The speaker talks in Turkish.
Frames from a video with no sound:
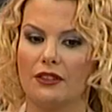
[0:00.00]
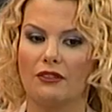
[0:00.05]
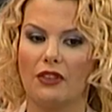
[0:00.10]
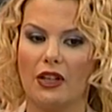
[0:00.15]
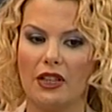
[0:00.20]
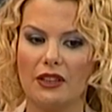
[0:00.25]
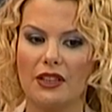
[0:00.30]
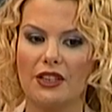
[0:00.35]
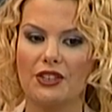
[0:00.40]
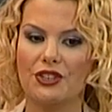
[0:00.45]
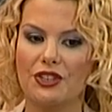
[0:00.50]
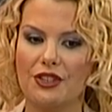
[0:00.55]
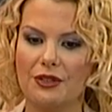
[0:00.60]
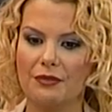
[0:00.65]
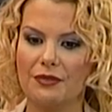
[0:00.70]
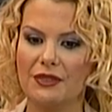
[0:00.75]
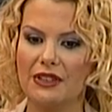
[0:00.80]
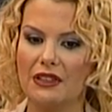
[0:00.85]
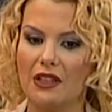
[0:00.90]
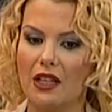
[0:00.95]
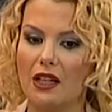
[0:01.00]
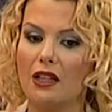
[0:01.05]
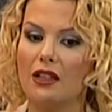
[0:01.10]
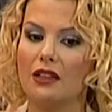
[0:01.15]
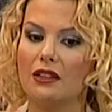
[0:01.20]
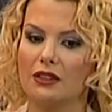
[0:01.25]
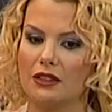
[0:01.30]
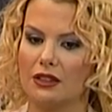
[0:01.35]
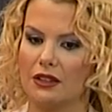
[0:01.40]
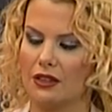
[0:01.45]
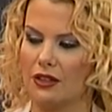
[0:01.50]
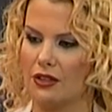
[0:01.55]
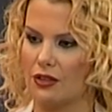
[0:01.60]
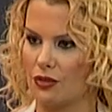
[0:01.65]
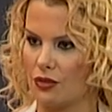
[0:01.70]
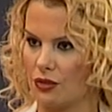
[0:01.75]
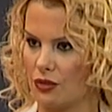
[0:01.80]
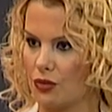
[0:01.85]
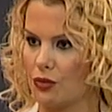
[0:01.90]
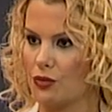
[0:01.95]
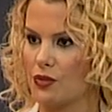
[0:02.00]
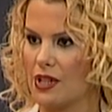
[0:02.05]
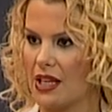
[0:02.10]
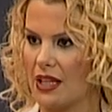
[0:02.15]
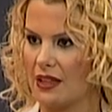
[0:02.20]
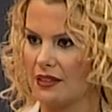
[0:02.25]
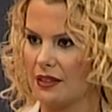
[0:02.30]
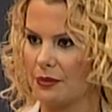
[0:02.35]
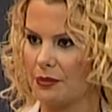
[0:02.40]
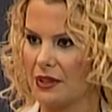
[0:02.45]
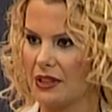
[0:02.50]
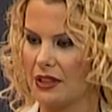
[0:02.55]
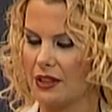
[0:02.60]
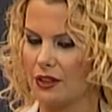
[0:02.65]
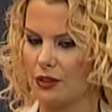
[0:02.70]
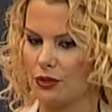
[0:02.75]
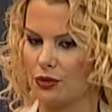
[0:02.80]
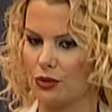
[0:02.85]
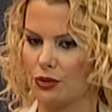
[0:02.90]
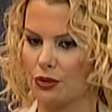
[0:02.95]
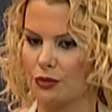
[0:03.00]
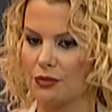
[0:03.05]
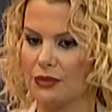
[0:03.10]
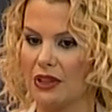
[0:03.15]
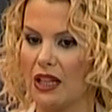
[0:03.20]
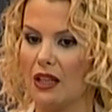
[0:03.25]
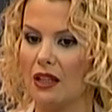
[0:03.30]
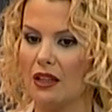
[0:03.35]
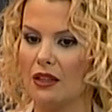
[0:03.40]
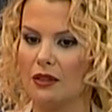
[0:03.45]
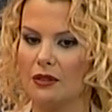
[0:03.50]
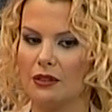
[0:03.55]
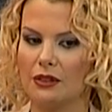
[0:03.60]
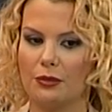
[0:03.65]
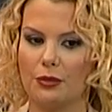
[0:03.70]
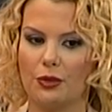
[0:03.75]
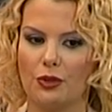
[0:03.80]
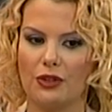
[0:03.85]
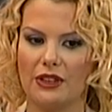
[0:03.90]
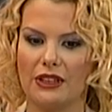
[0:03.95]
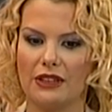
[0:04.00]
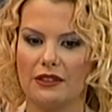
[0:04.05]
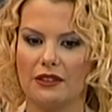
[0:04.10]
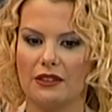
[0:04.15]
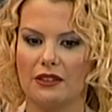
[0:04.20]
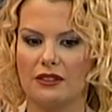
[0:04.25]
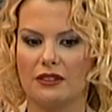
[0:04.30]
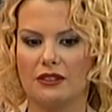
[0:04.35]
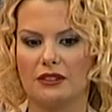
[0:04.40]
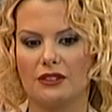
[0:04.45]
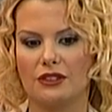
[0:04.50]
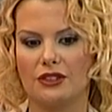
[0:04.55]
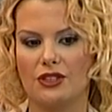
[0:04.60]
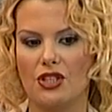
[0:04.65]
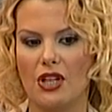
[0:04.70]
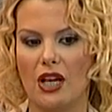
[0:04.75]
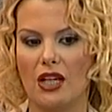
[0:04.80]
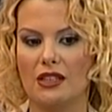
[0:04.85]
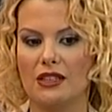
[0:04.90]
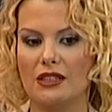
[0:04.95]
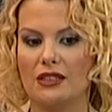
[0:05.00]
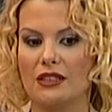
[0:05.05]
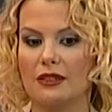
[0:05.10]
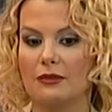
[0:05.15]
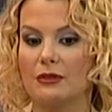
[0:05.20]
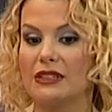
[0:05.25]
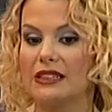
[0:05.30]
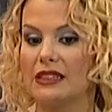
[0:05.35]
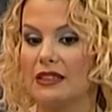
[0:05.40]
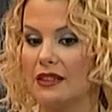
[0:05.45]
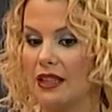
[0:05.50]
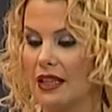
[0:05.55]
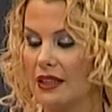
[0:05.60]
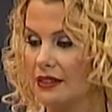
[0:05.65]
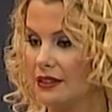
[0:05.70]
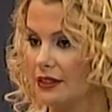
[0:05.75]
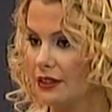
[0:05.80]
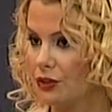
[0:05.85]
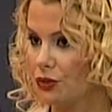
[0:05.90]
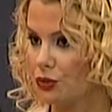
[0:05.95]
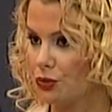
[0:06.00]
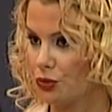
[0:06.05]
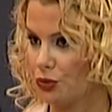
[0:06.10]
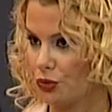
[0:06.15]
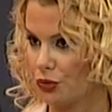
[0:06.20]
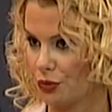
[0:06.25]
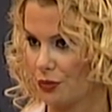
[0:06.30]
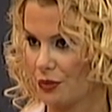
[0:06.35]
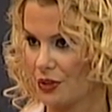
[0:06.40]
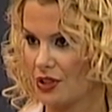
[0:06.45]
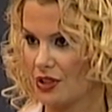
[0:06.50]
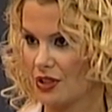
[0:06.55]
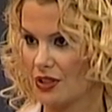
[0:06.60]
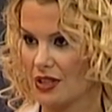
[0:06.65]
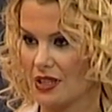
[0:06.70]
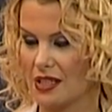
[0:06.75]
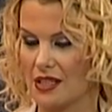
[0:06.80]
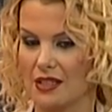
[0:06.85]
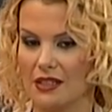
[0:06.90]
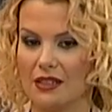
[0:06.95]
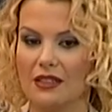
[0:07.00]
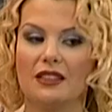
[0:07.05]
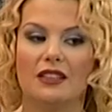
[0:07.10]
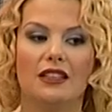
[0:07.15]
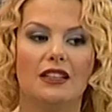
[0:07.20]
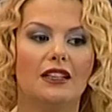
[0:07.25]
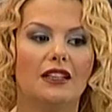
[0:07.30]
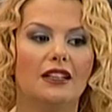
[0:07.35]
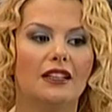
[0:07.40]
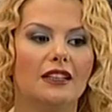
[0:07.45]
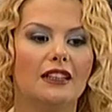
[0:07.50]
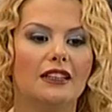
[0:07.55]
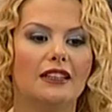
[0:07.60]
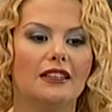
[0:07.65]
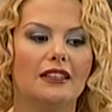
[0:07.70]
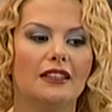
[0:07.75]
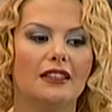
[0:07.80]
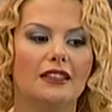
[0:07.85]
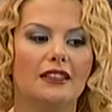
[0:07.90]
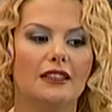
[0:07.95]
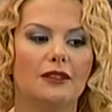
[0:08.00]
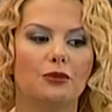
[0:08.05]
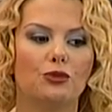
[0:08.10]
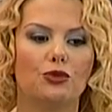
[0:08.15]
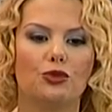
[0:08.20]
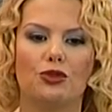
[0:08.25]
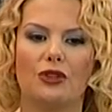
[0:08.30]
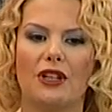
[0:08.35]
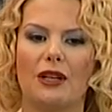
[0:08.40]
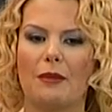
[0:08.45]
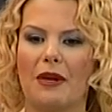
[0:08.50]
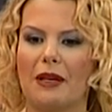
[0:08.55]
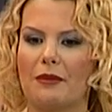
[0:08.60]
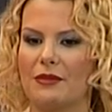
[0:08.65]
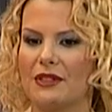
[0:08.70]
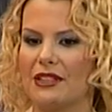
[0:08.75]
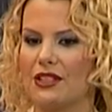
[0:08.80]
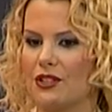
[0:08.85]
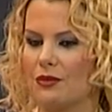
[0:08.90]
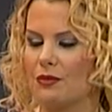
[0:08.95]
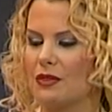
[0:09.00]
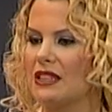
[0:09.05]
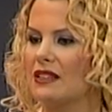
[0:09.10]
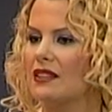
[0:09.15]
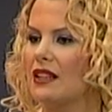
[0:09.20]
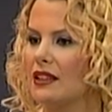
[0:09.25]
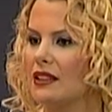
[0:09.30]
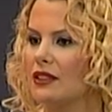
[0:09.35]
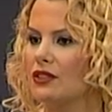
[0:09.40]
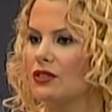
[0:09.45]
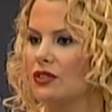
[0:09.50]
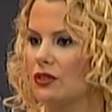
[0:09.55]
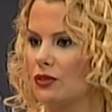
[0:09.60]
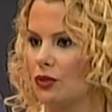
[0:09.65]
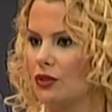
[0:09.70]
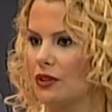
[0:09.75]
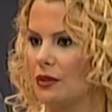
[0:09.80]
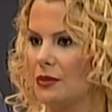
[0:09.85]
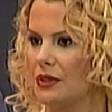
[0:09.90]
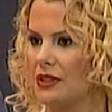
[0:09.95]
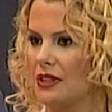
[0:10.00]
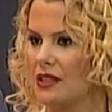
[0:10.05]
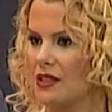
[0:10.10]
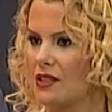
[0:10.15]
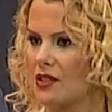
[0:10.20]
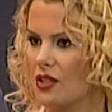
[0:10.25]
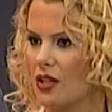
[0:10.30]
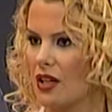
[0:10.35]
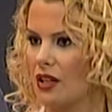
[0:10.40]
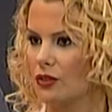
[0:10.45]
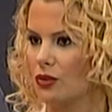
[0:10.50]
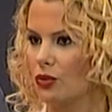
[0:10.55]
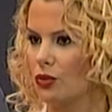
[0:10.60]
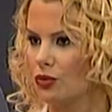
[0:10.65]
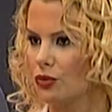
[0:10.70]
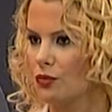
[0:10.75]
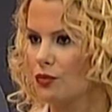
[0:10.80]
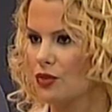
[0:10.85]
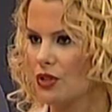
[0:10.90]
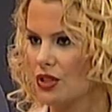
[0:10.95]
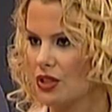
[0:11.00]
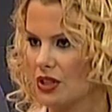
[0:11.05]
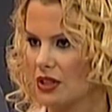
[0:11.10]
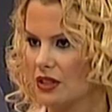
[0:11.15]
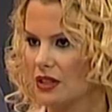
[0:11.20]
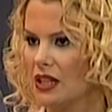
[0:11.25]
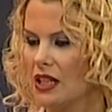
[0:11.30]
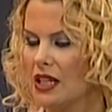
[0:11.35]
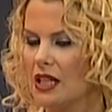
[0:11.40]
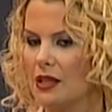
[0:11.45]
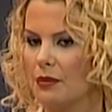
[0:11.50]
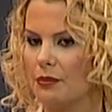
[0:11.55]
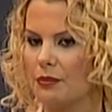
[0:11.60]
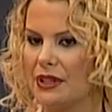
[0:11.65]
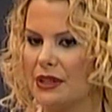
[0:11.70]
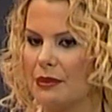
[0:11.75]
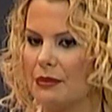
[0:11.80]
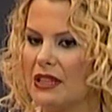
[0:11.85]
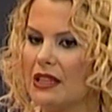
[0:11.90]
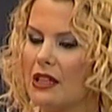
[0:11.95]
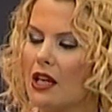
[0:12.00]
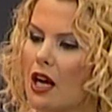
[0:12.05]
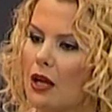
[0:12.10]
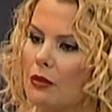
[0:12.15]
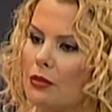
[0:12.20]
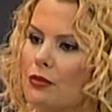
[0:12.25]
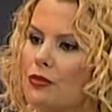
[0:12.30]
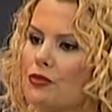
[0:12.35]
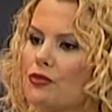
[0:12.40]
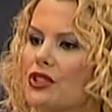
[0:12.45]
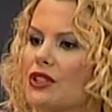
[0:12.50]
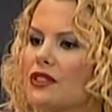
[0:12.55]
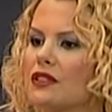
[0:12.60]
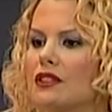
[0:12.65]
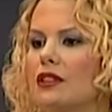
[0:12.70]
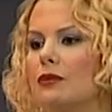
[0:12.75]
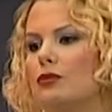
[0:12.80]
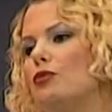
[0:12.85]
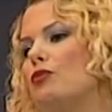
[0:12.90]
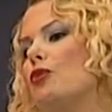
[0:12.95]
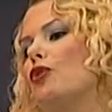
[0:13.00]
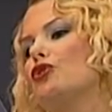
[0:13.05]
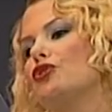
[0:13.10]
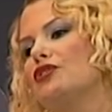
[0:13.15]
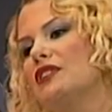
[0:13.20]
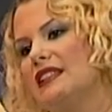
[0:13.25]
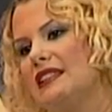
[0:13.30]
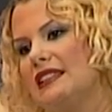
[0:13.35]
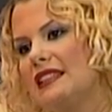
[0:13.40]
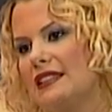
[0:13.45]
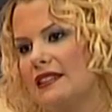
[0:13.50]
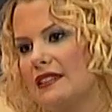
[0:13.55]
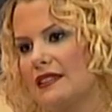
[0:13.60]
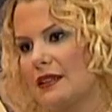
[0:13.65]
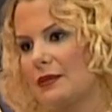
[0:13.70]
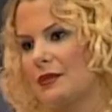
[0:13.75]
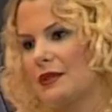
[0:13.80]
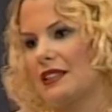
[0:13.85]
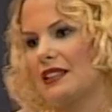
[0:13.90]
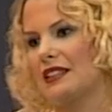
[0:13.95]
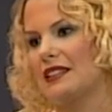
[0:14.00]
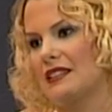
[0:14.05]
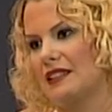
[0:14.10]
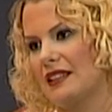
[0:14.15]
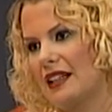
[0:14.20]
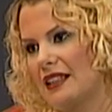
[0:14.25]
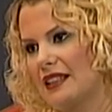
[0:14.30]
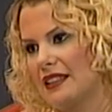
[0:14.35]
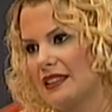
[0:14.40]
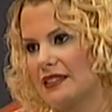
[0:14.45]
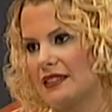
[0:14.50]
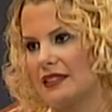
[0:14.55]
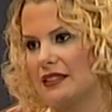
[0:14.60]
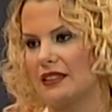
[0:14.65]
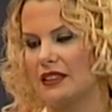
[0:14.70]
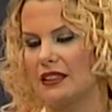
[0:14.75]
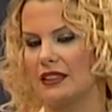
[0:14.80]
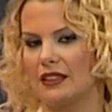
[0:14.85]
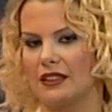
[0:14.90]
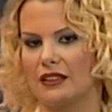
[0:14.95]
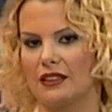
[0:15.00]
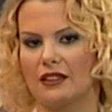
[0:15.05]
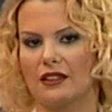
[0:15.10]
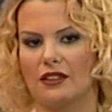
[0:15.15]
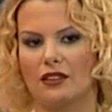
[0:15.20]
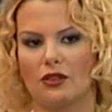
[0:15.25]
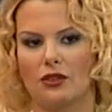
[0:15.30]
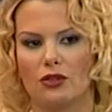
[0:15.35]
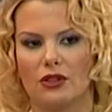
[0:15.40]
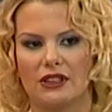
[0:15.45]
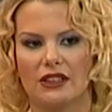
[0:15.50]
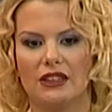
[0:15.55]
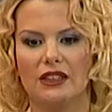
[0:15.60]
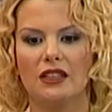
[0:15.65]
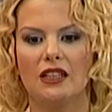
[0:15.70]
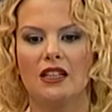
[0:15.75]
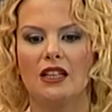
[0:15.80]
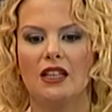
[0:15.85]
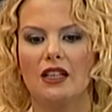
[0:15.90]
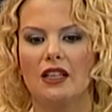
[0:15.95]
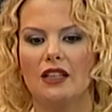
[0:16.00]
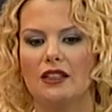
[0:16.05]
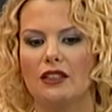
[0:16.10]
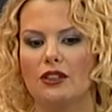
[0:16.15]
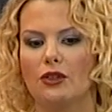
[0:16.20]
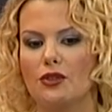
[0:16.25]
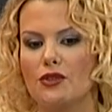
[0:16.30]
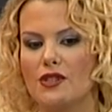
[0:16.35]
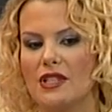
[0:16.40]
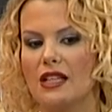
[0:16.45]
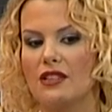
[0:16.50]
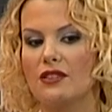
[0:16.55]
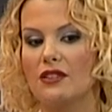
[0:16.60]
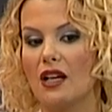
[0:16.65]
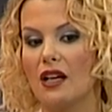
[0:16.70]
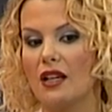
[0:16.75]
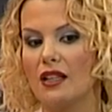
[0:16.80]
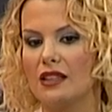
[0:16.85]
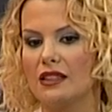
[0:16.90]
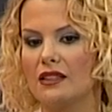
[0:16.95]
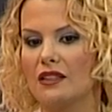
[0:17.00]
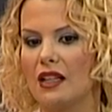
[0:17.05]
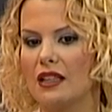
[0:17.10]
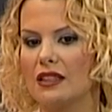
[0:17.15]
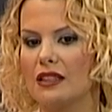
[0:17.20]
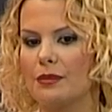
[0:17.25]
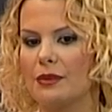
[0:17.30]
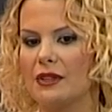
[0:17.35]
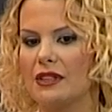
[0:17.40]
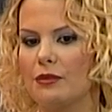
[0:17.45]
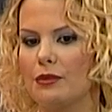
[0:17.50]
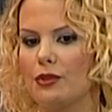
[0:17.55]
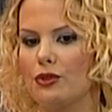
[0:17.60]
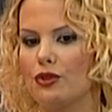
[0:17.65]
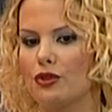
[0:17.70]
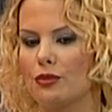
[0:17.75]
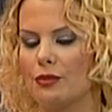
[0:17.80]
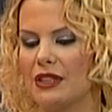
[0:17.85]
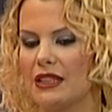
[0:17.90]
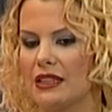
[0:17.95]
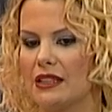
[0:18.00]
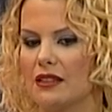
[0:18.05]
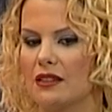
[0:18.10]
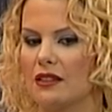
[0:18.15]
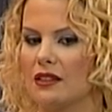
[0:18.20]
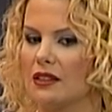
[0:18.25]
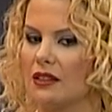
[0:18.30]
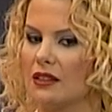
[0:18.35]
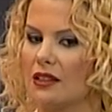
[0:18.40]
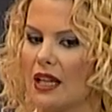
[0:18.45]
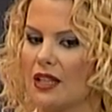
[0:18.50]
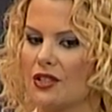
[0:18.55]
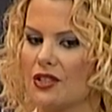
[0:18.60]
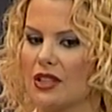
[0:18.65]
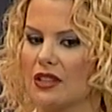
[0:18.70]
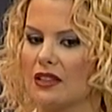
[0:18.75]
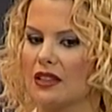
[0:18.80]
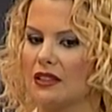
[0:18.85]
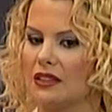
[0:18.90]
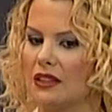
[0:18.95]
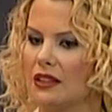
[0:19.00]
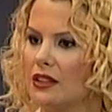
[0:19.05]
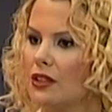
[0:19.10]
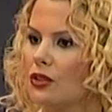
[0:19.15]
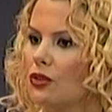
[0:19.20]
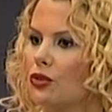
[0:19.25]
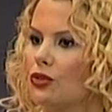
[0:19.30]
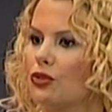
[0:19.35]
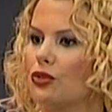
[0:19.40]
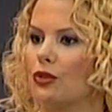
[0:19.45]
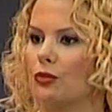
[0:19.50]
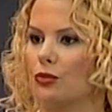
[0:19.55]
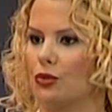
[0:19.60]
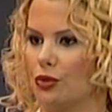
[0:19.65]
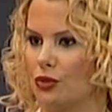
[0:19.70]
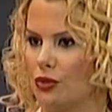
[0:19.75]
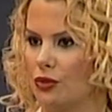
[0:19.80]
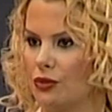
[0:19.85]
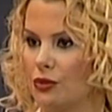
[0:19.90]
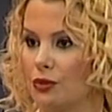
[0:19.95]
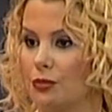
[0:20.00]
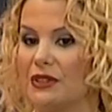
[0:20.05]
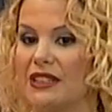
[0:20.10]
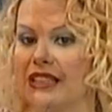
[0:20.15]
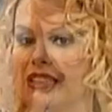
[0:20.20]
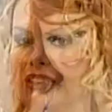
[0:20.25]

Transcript: Valla şimdi daha e, e, güzel tepkiler alıyorum. Daha e, böyle e, şarkılarımın dinlendiğini duyuyorum açıkçası. E, bu hemen bir de şimdi internet dönemindeyiz, çağında olduğumuz için. Benim ilk albümüm çıktığında bu boyutta değildi tabii internet e, olayı. E, o yüzden daha iyi takip edebiliyorum. Hani e, gerçekten ilgi görüyor mu? E, bir de